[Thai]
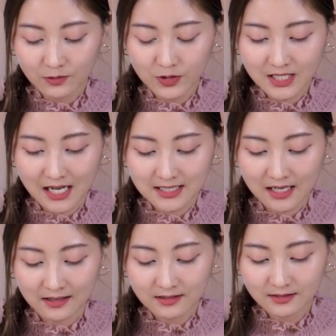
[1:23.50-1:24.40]
อุ้ยช้า
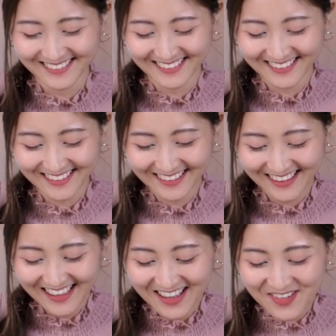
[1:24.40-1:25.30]
จัง oh, no.
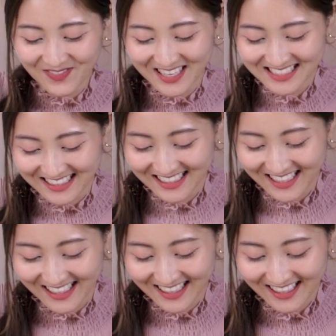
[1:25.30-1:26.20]
มาสัก
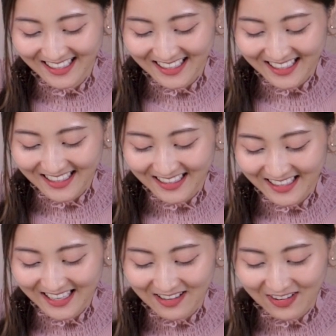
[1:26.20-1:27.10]
ที
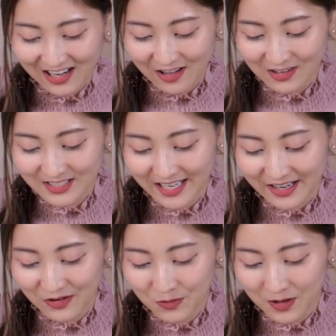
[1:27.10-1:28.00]
นี่เราก็ลองใส่
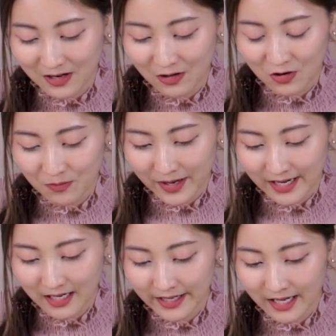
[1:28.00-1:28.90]
รูปของเราลงไป
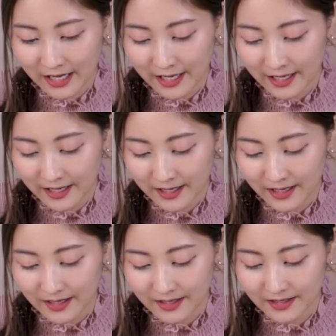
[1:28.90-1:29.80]
ได้เลยค่ะ
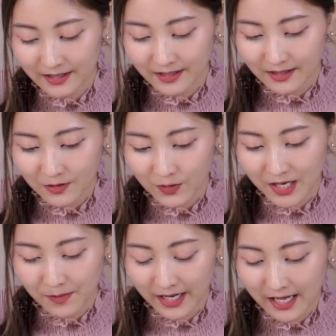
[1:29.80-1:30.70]
วัน
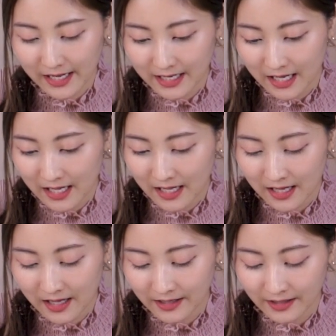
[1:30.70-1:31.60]
นี้มาถ่ายงา
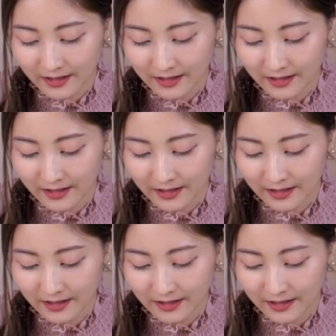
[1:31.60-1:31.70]
น